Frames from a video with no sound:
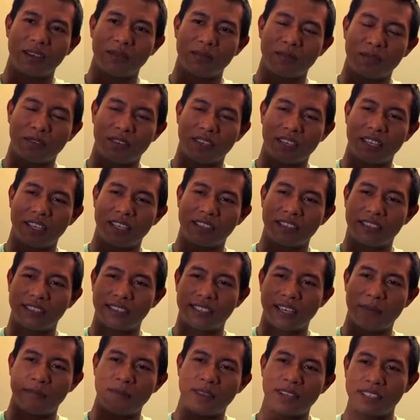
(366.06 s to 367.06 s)
Porque esses
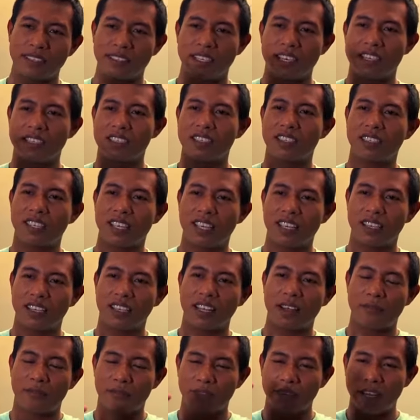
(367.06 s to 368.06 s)
saberes que a gente tem
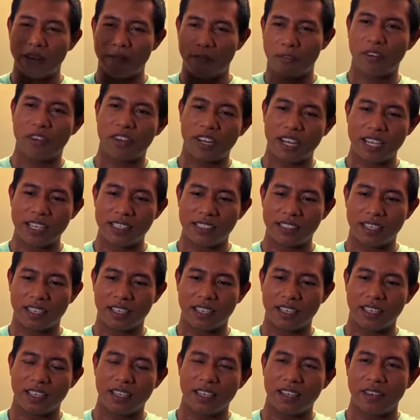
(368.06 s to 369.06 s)
na, da
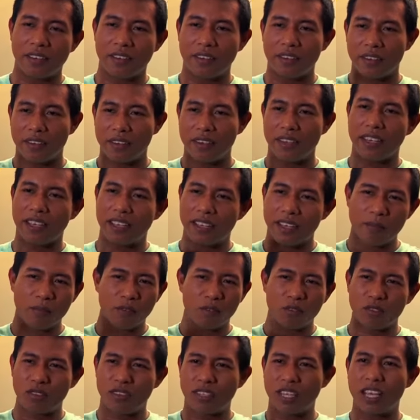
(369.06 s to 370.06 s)
floresta é
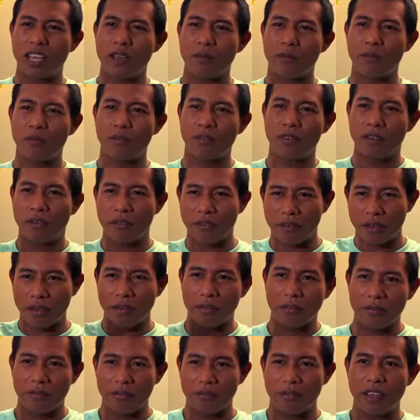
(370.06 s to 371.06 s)
muito tempo, é,
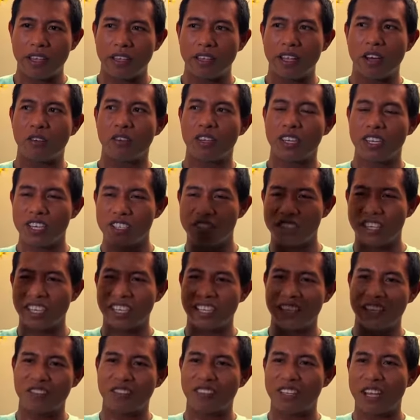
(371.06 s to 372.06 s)
é, vem da origem,
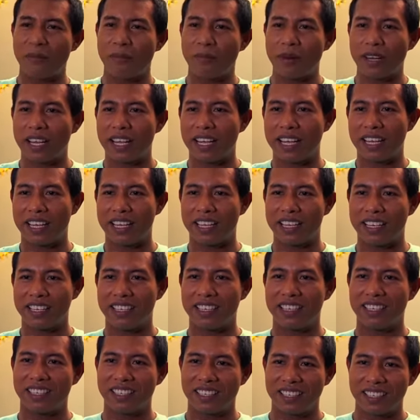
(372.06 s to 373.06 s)
então não dá para
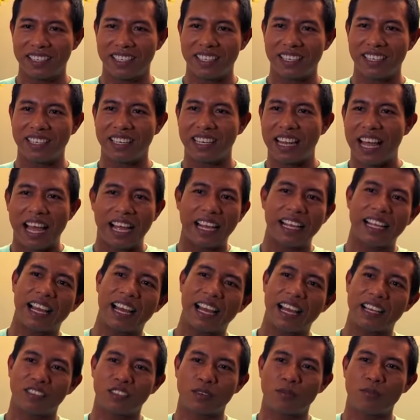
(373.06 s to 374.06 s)
né,
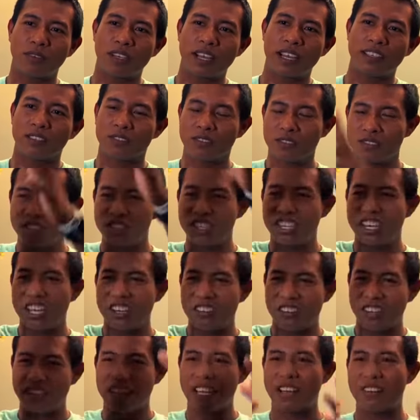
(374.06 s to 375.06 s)
largar só por causa do
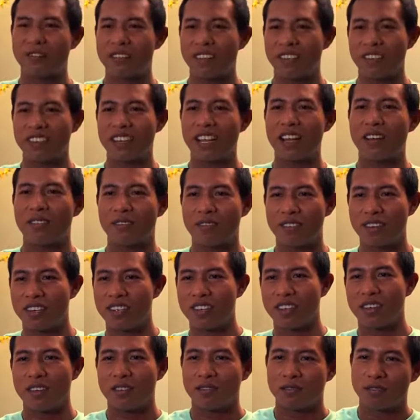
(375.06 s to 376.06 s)
dinheiro que está vindo, não,
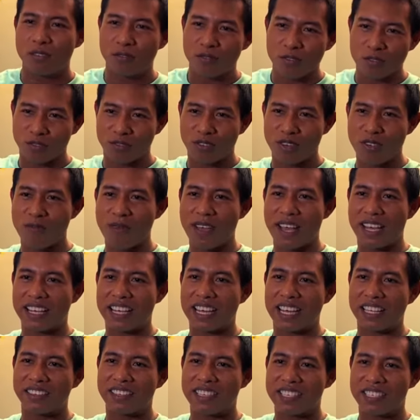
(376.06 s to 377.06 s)
vamos construir
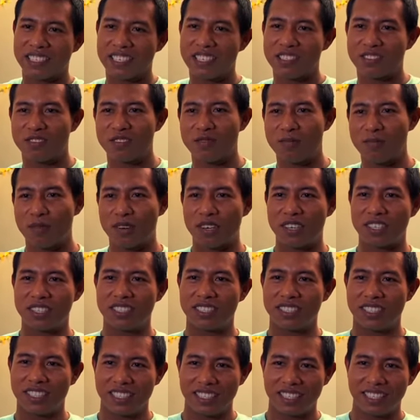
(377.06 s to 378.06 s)
mercado. Acho que isso não
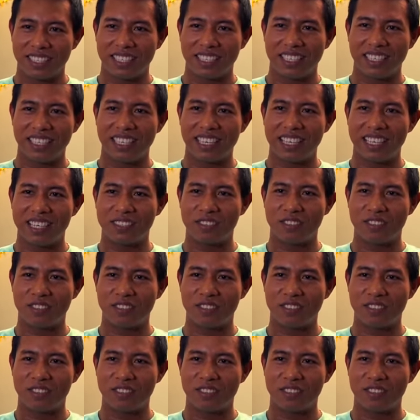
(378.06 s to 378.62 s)
pode. Né?